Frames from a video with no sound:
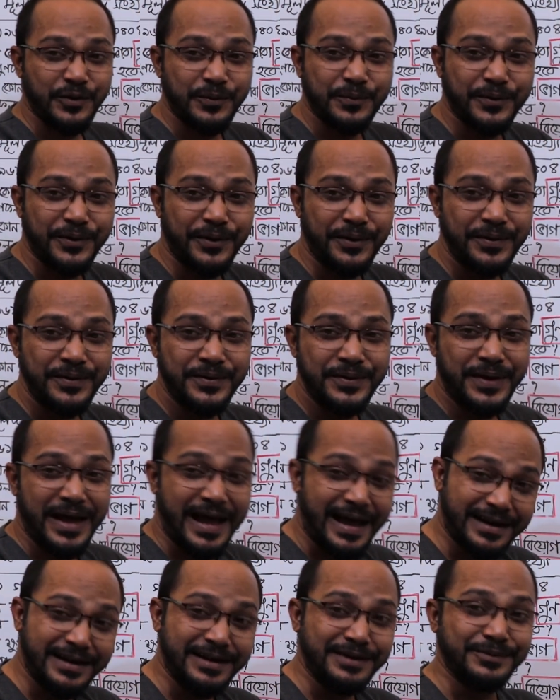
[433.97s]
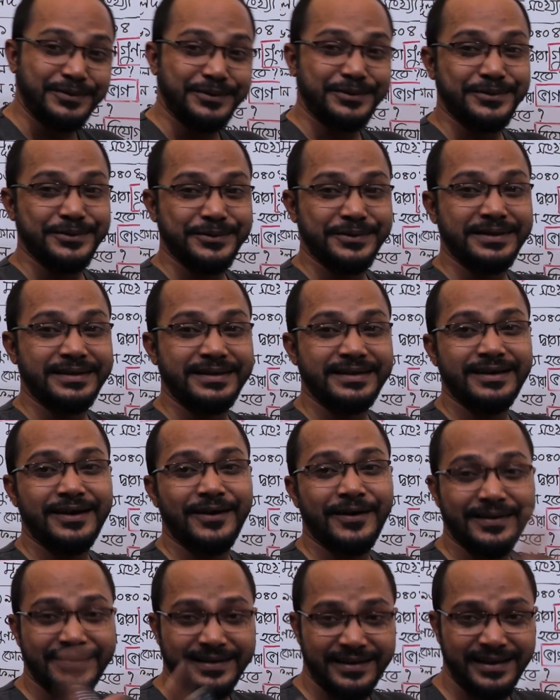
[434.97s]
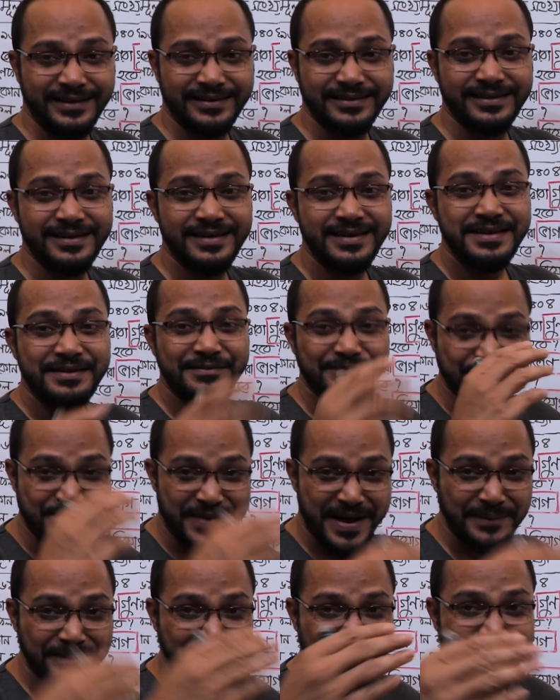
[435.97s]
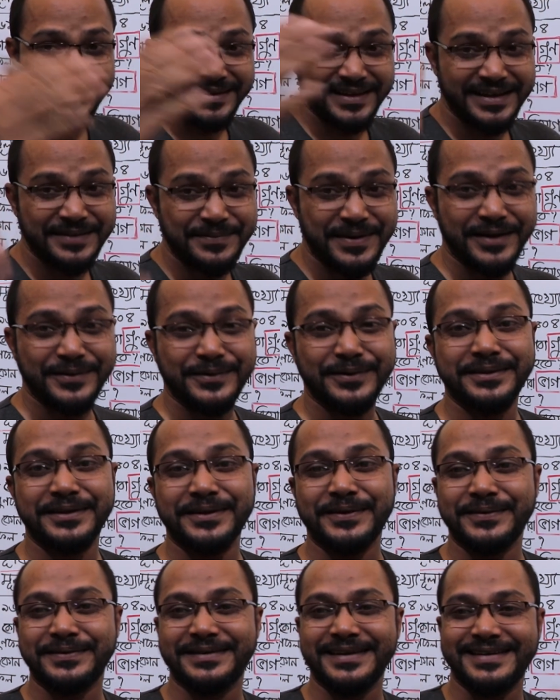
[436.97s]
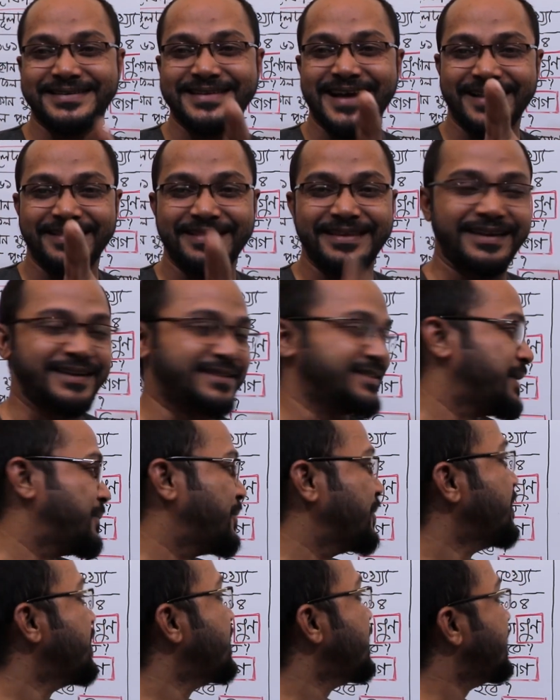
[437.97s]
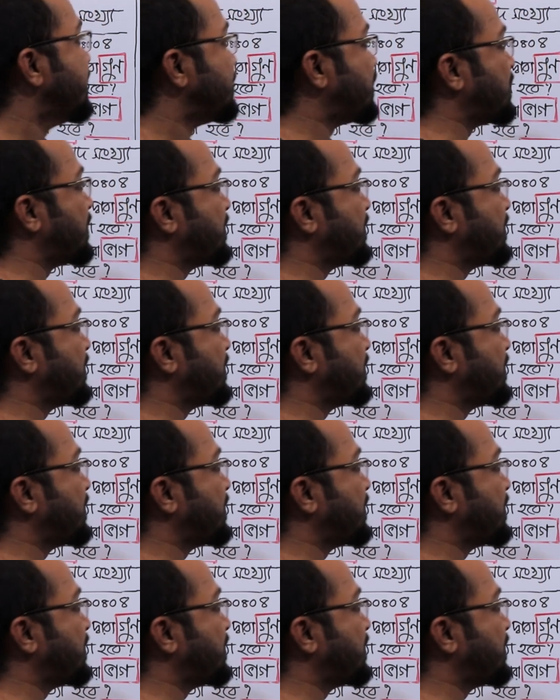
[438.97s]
করব আগের মতোই অর্থাৎ বাম দিক থেকে ভাগ করতে করতে ডান দিকে যাব তো